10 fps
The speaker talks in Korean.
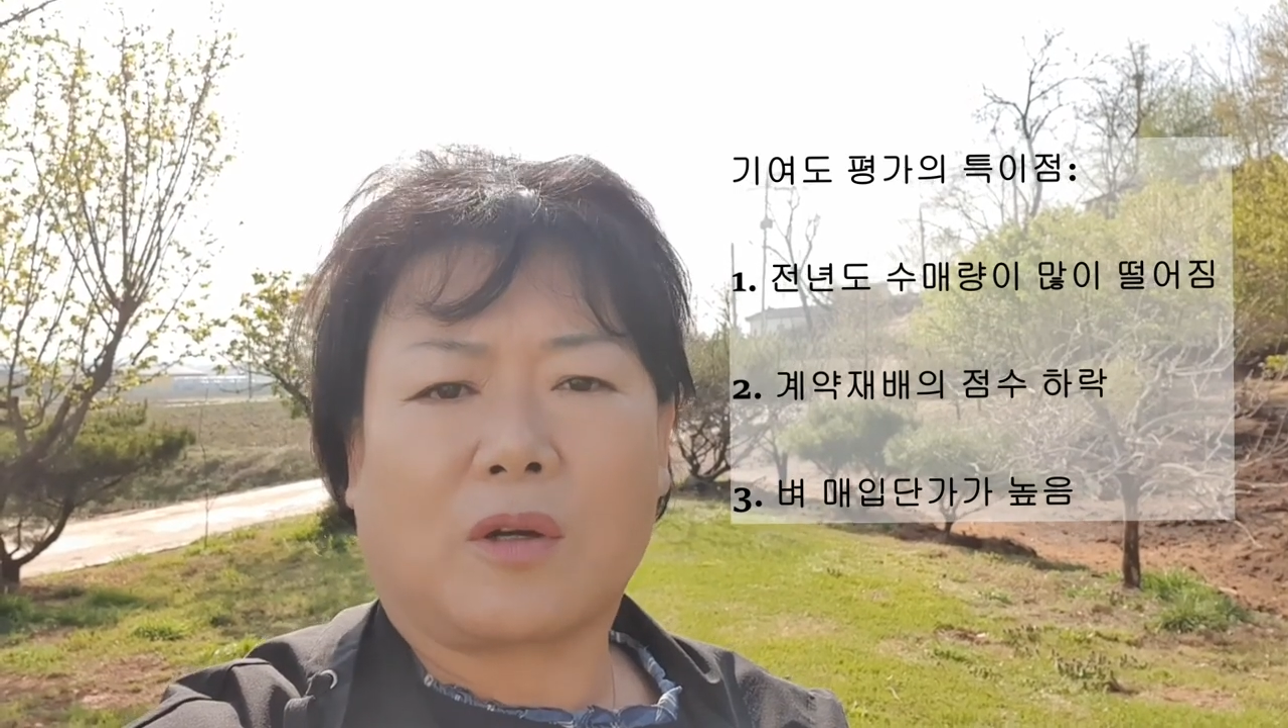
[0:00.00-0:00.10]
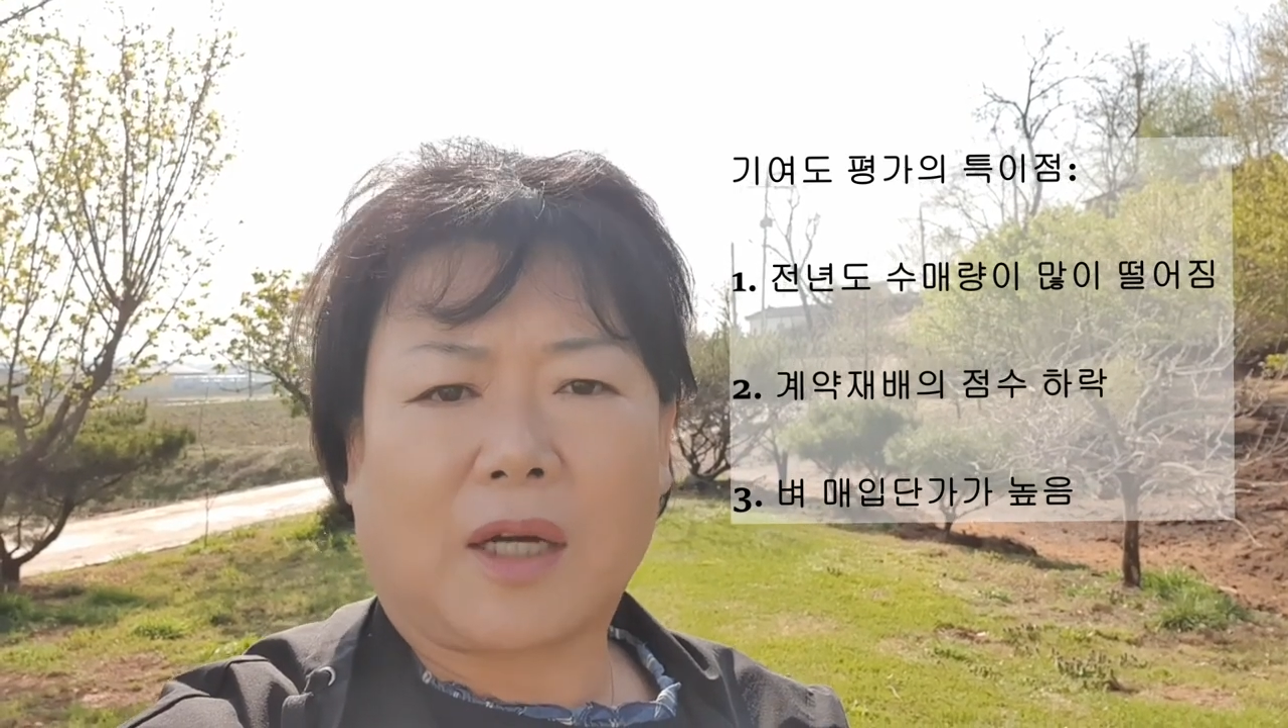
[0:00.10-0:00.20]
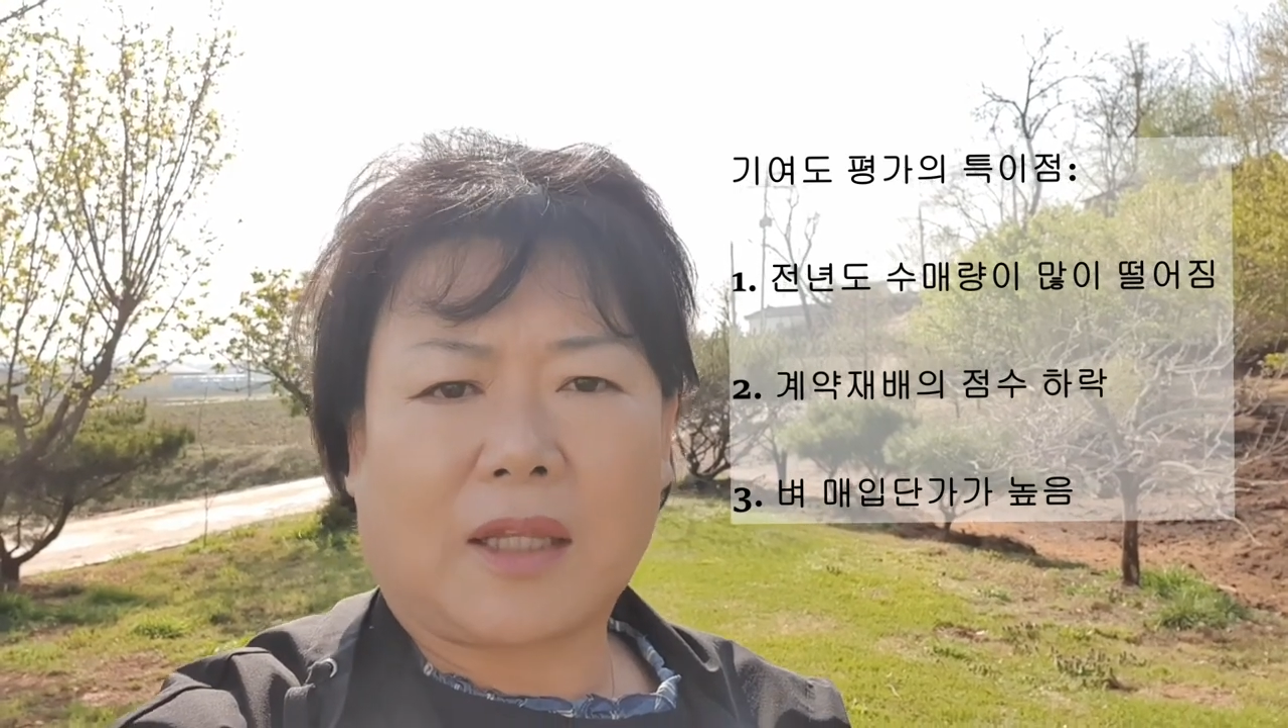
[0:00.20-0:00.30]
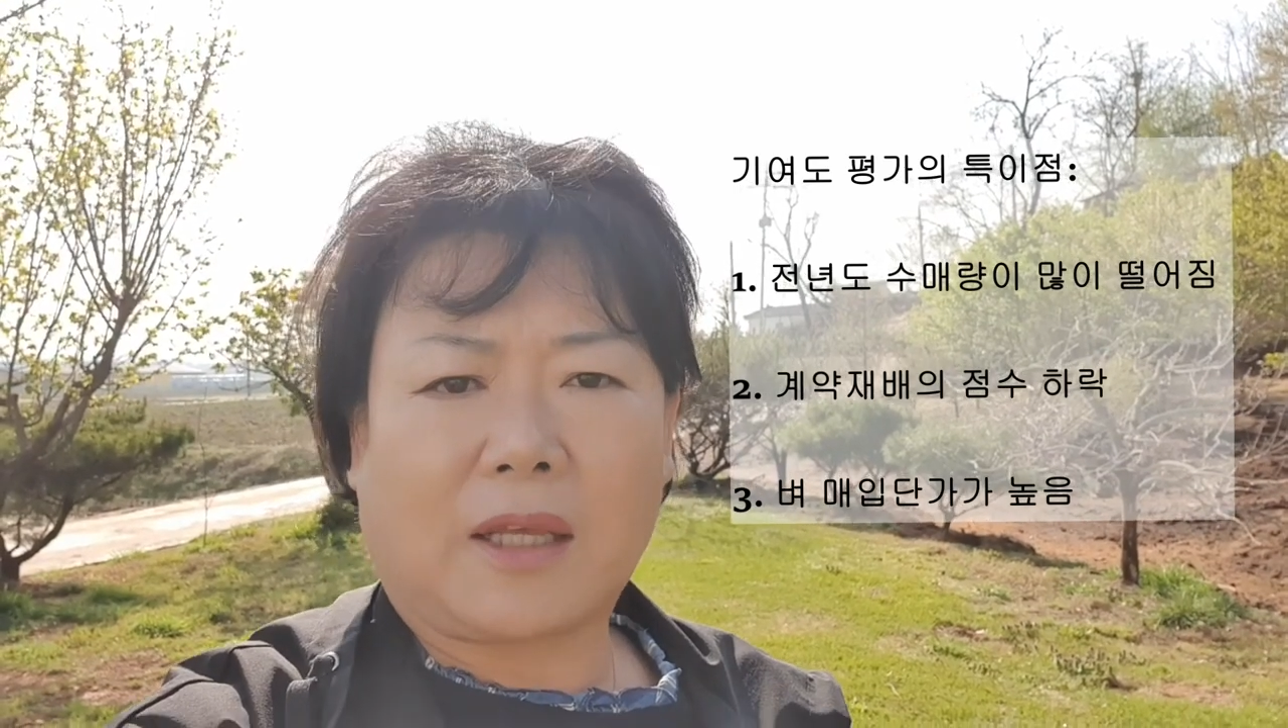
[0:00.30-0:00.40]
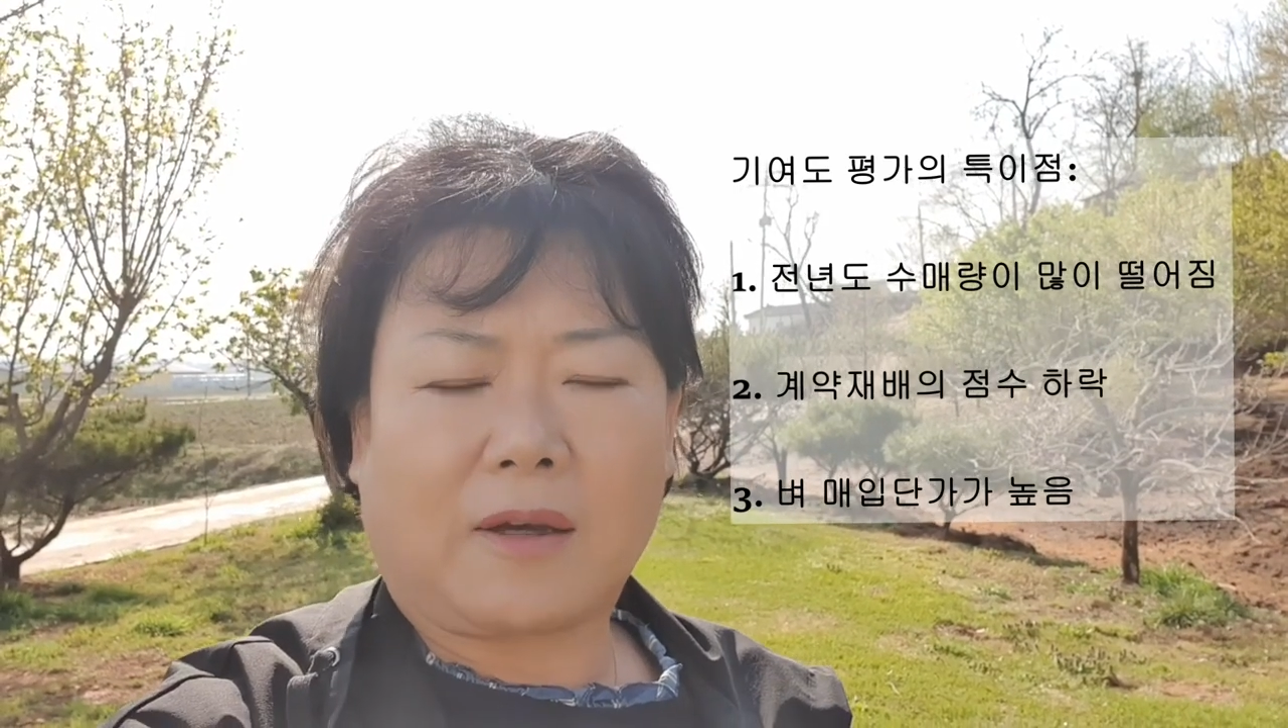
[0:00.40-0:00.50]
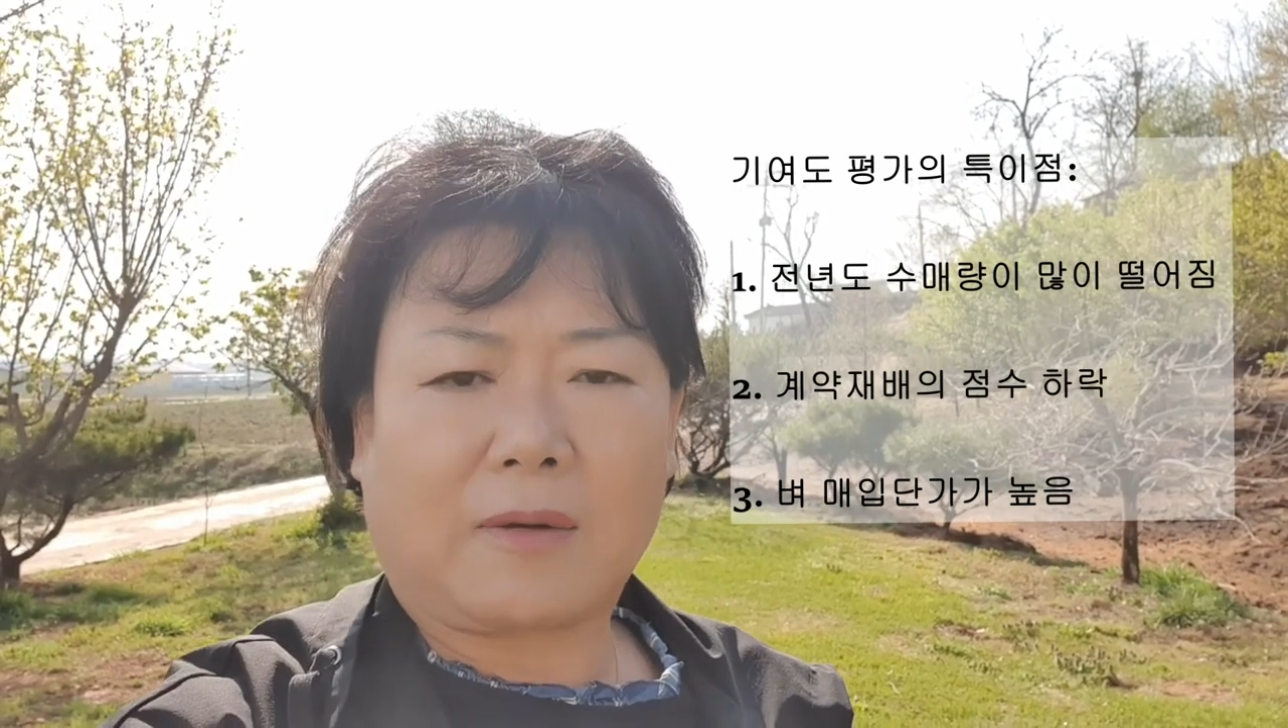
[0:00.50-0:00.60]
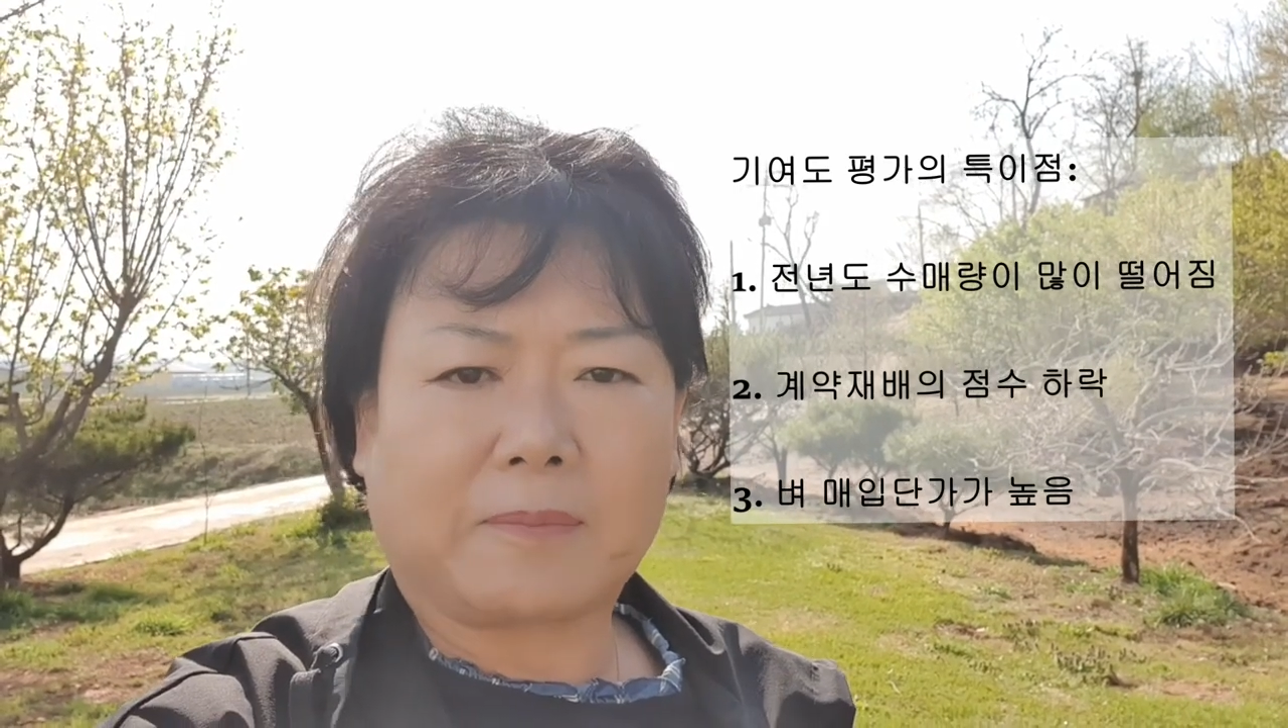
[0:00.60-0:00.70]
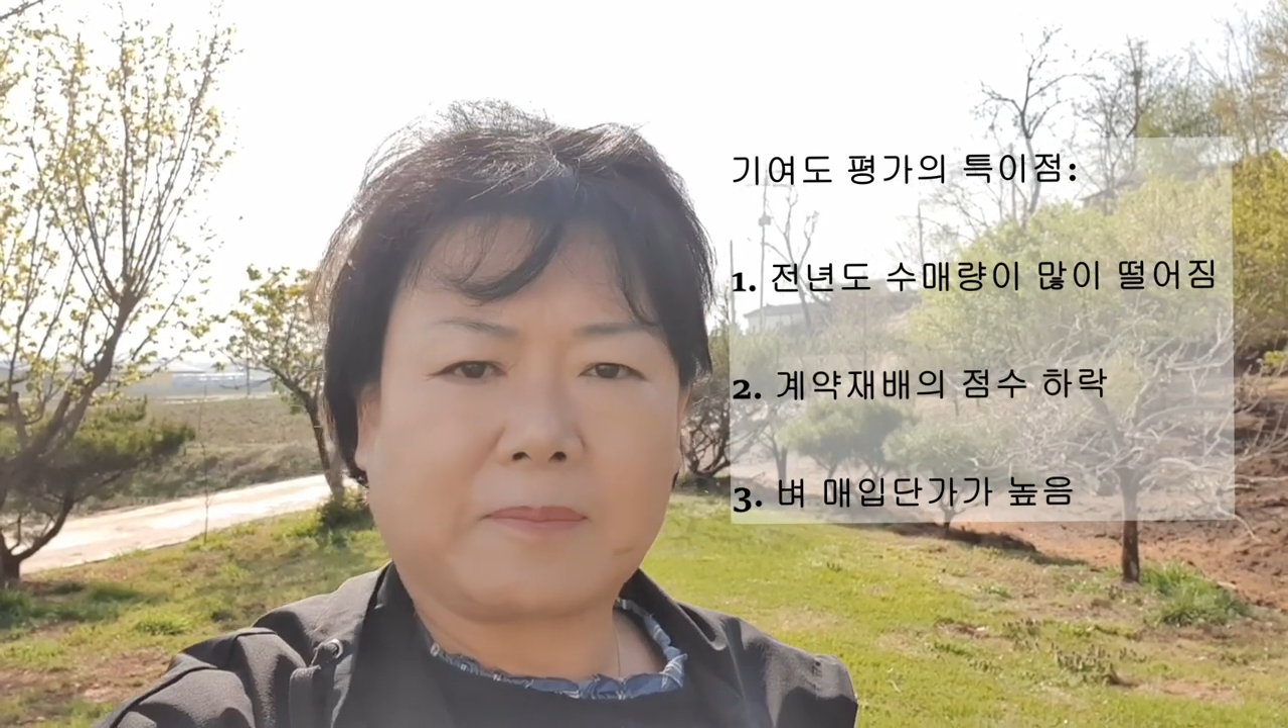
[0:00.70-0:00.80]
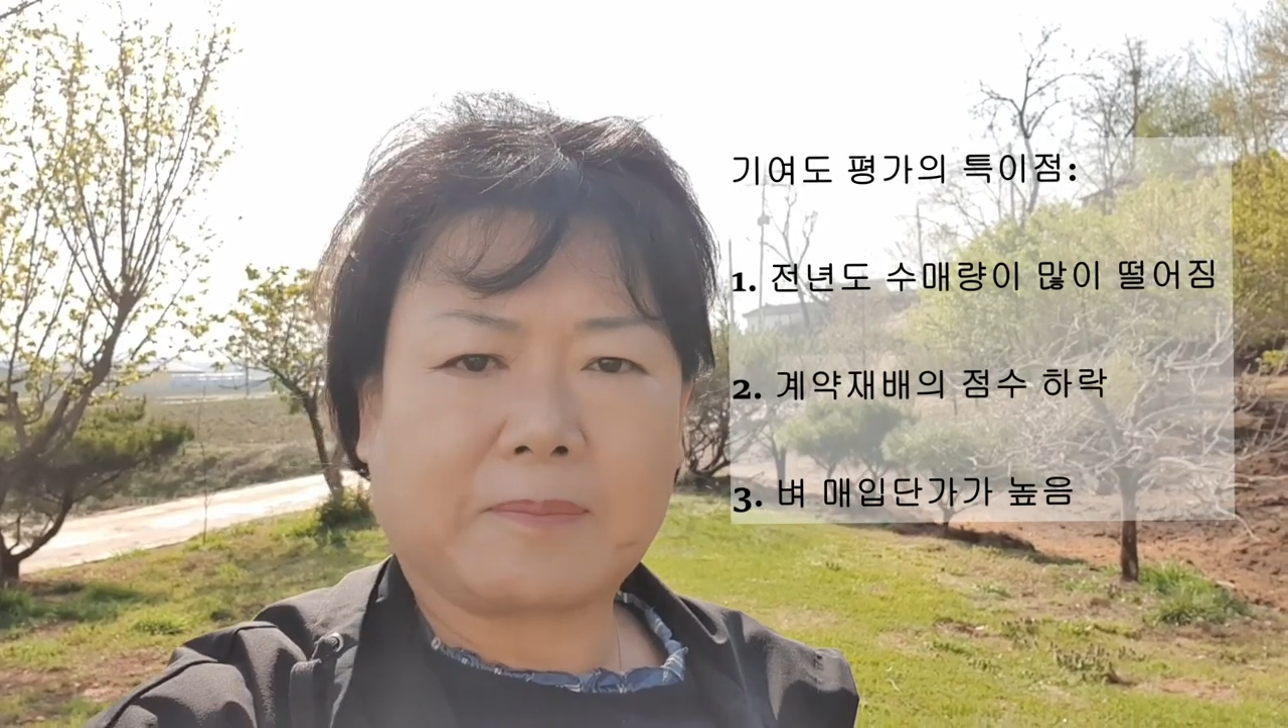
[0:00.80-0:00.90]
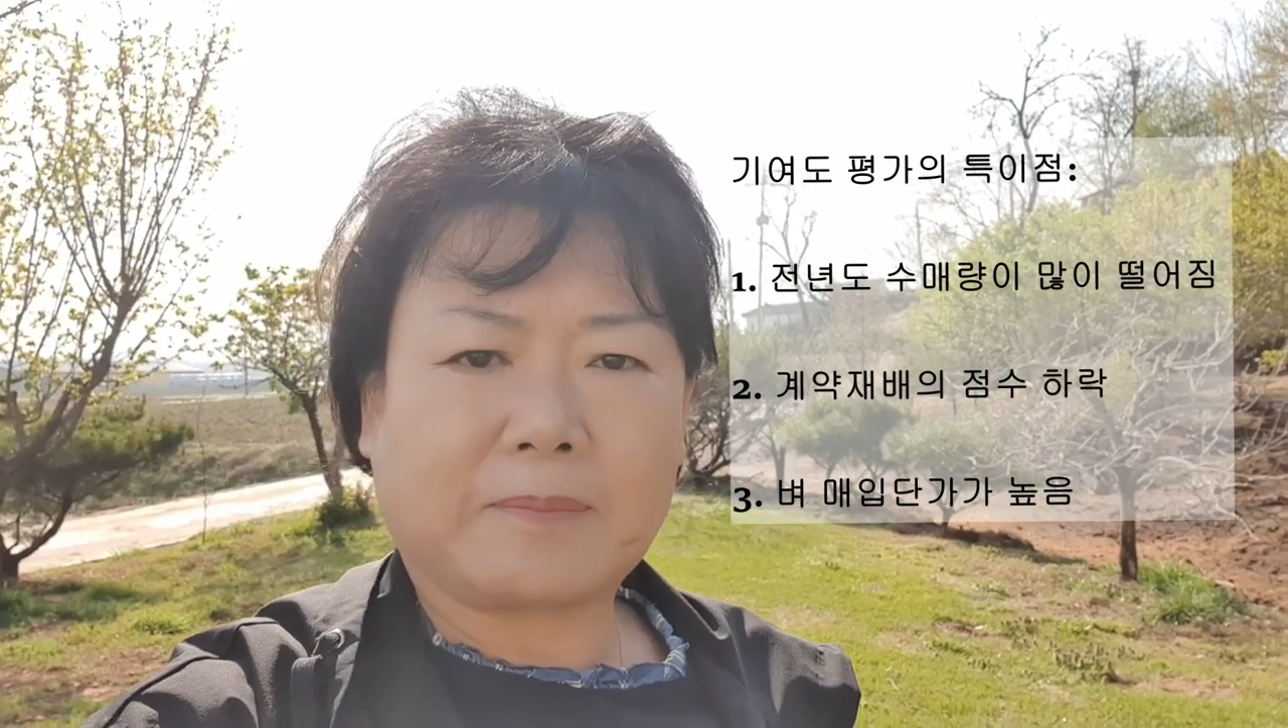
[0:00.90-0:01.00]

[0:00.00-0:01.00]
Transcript: 것 같아요.